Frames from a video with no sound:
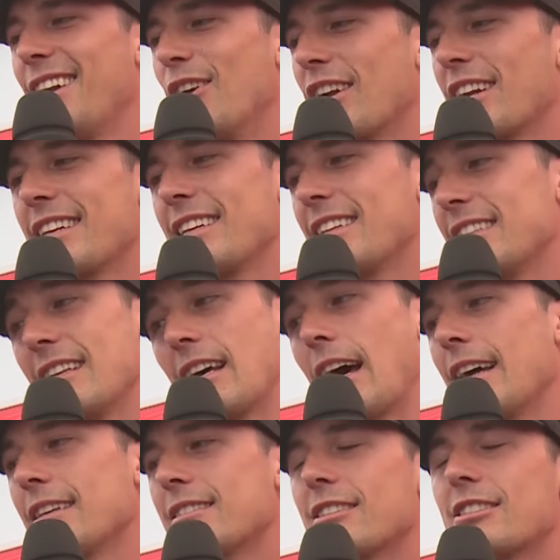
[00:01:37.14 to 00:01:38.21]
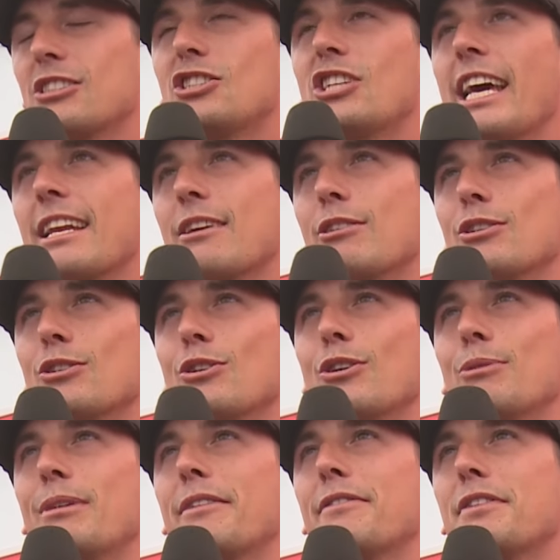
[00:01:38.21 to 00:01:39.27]
allora, a essere sinceri, quando
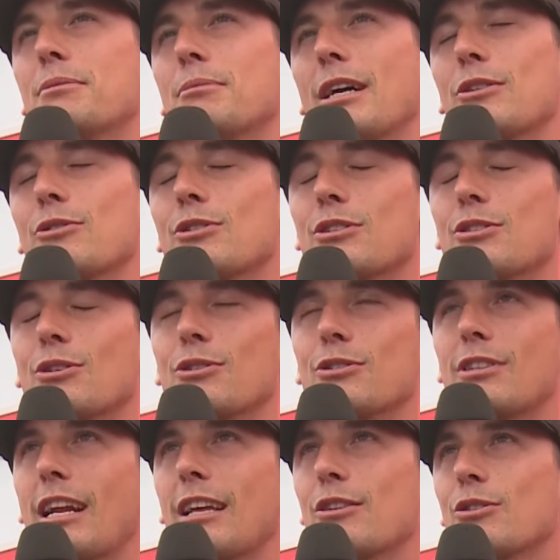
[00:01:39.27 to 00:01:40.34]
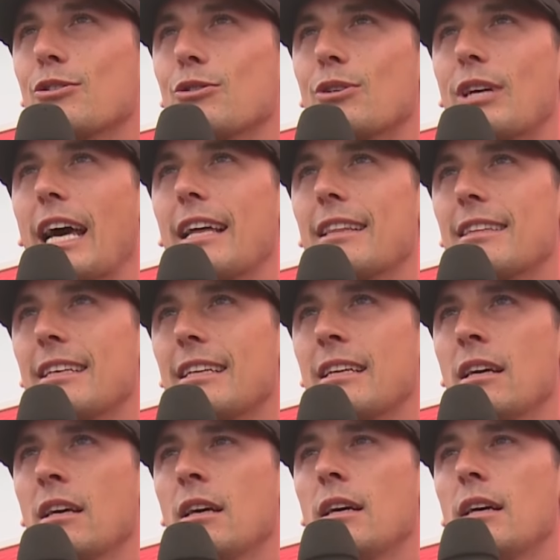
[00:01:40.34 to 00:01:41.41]
abbiamo firmato questo contratto con Ducati
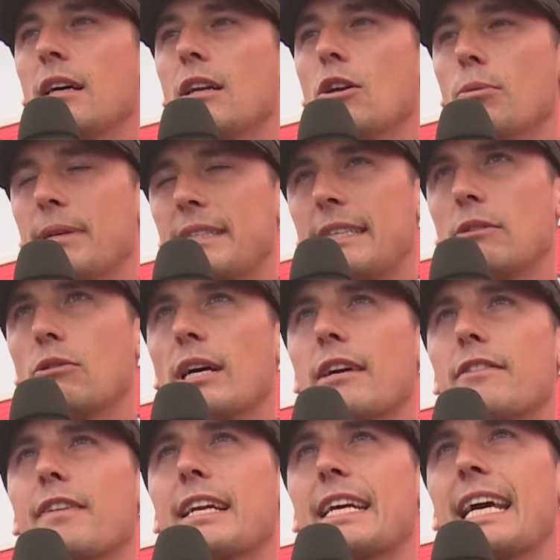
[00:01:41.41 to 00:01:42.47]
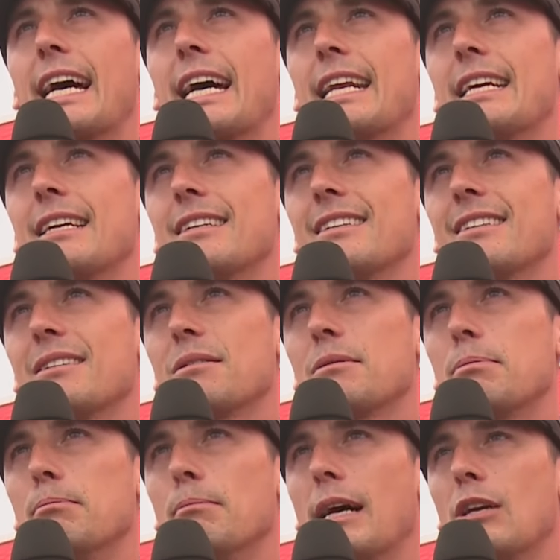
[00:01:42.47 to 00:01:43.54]
L'obiettivo era fare gare,
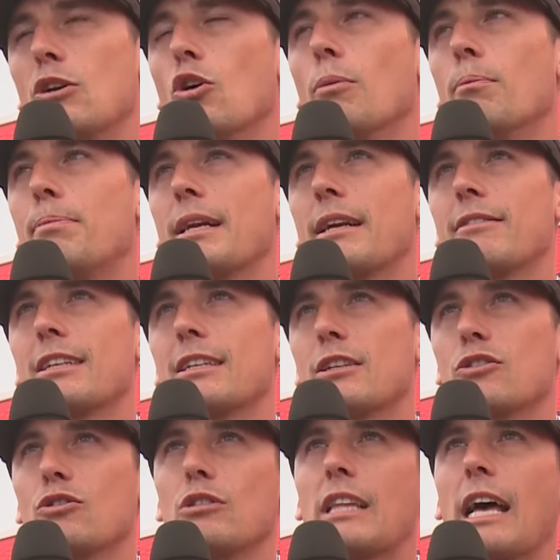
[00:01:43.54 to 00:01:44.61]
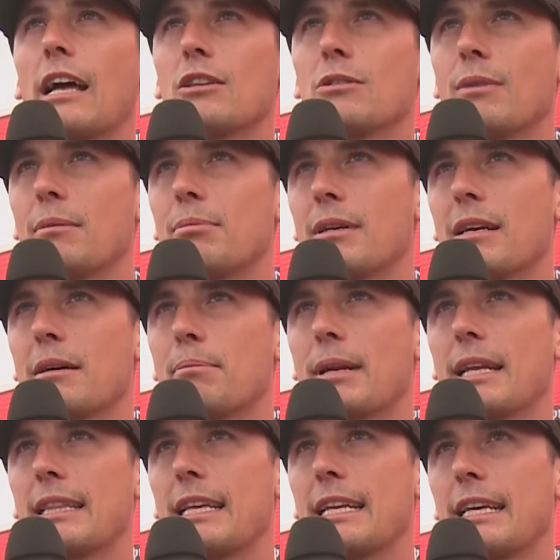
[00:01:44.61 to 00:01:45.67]
ma non per avere il risultato, ma per
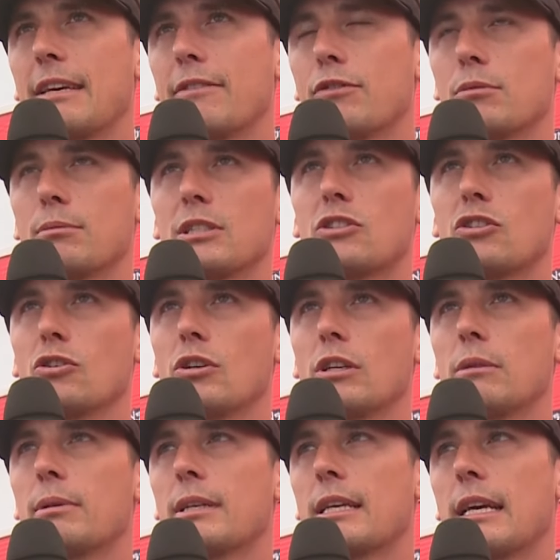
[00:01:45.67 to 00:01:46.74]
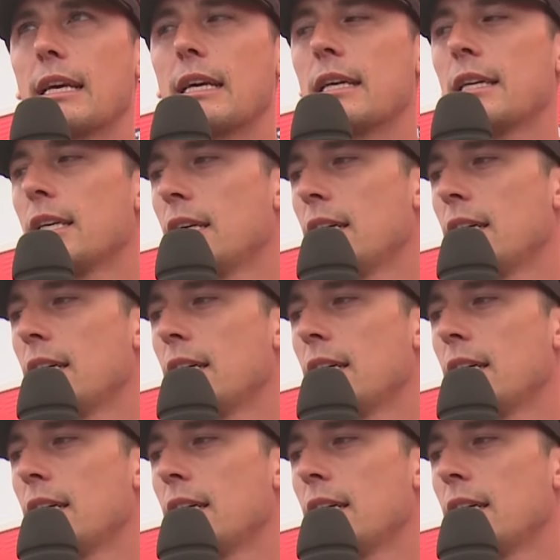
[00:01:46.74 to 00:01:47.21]
prendere informazioni perché